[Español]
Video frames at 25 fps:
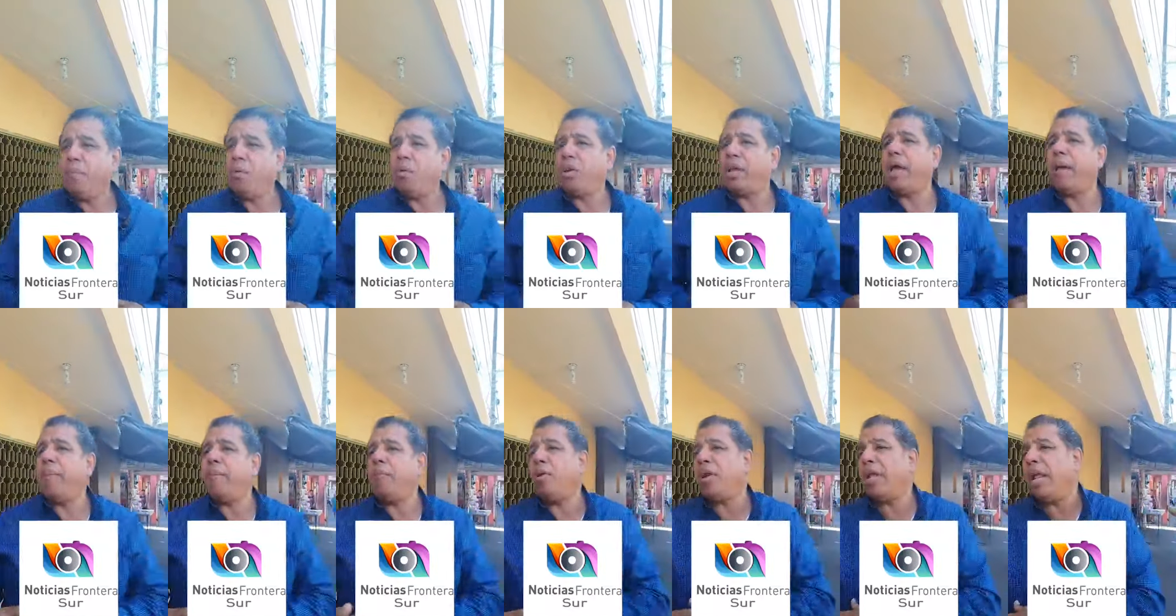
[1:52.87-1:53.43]

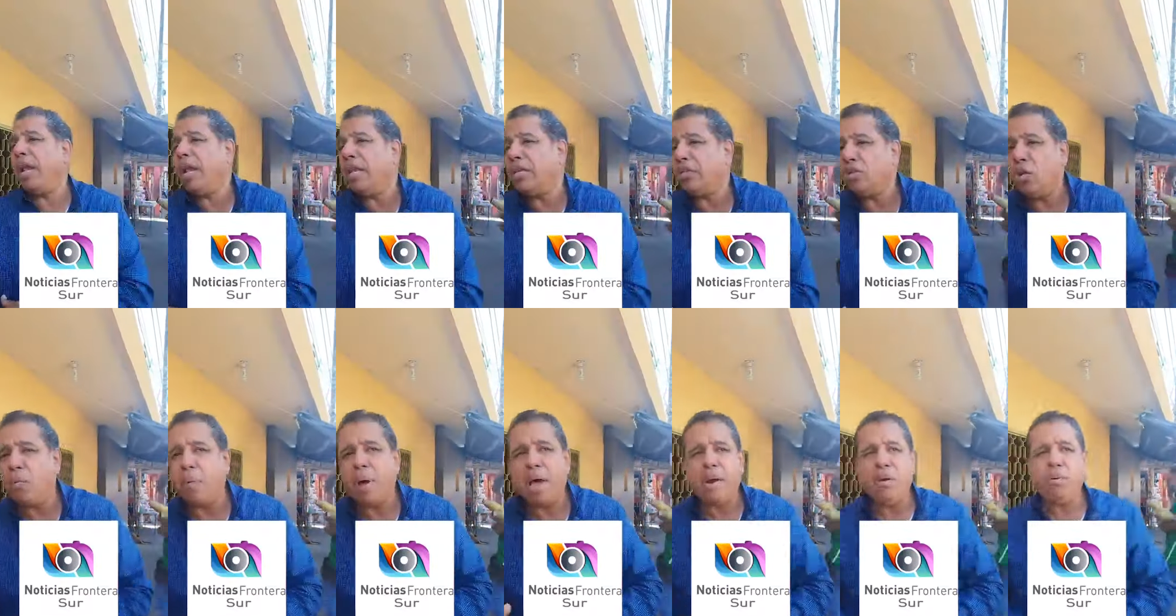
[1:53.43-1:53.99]
¿Por qué? Porque
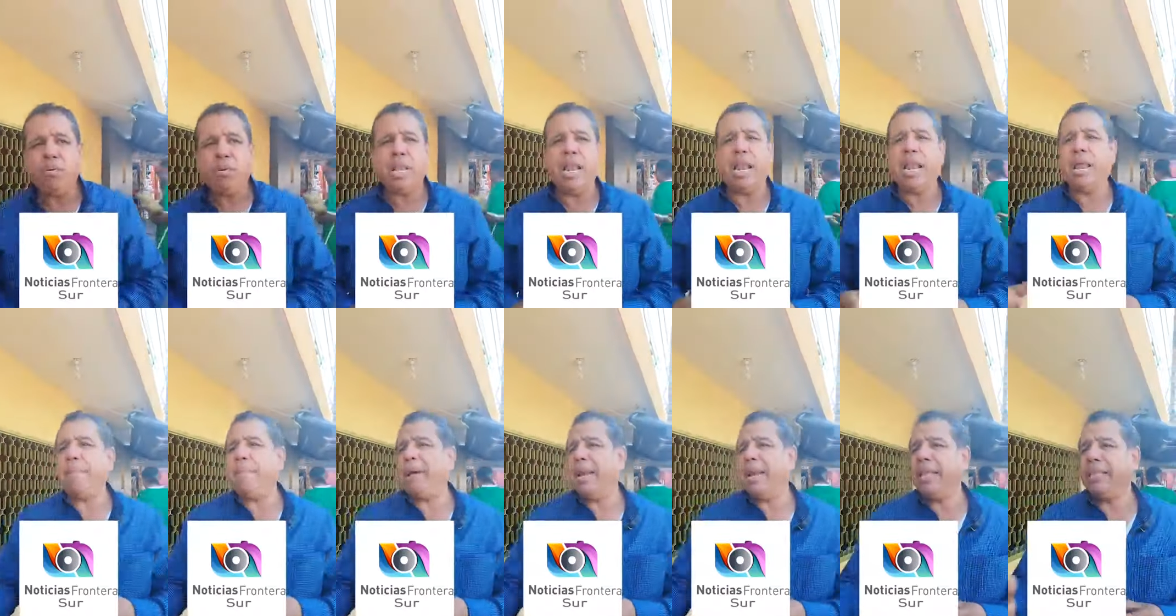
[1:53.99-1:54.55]
les robaron
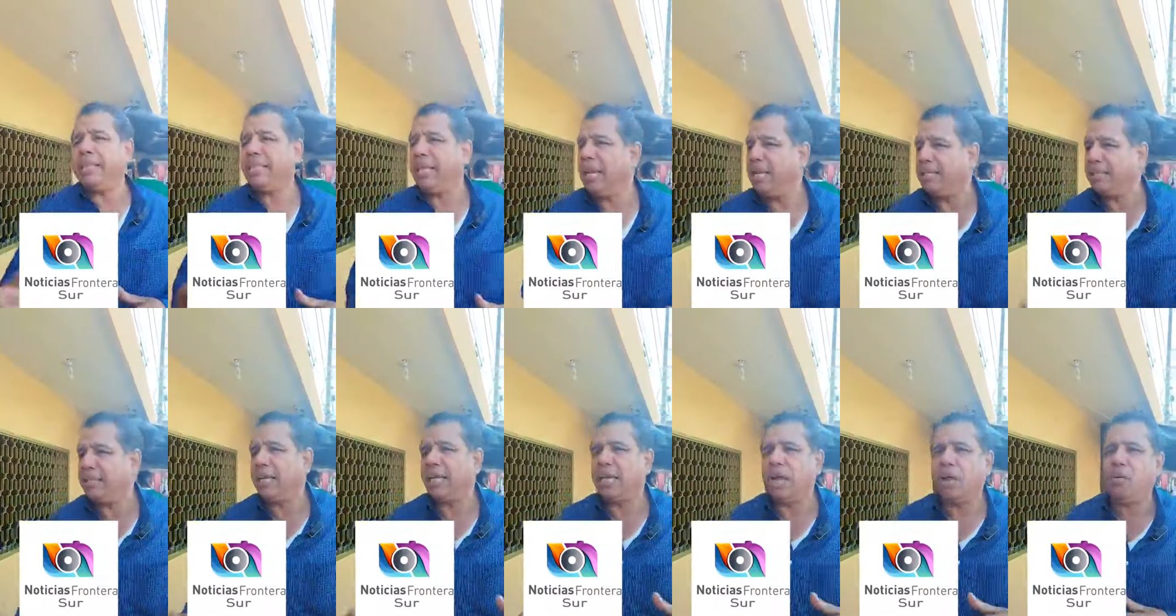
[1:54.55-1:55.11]
de la maleta,
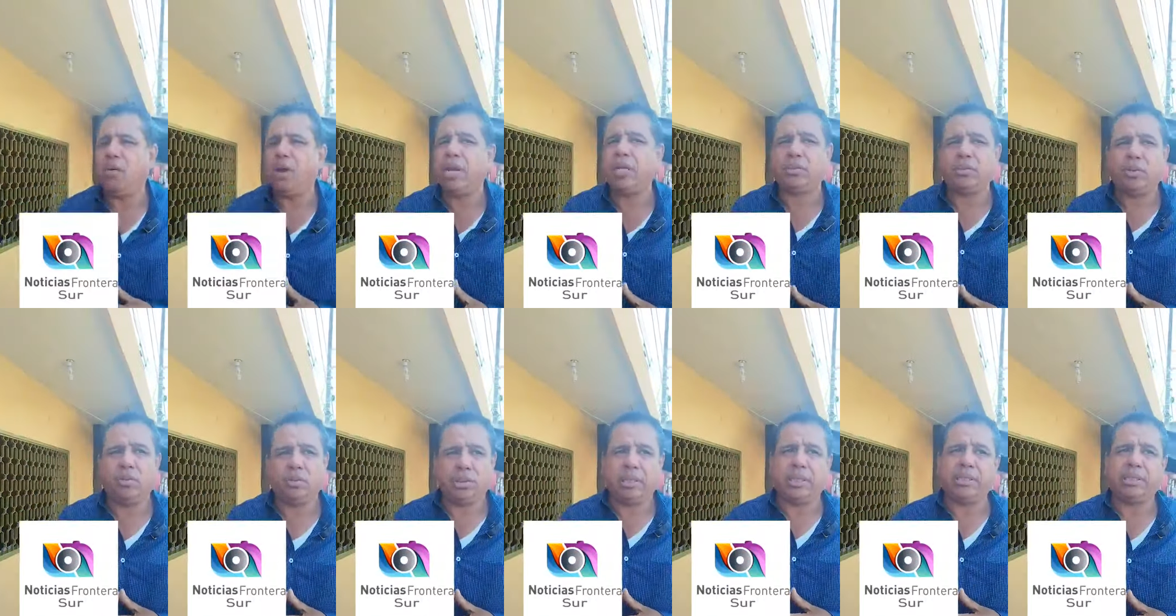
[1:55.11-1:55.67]
le sacaron
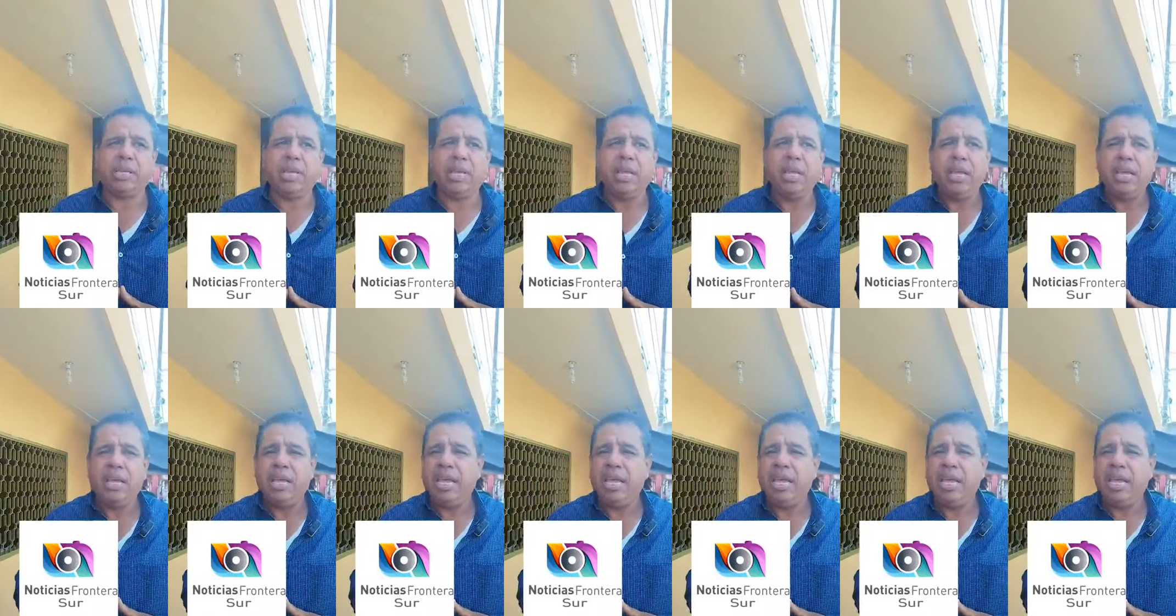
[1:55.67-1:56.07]
las cosas.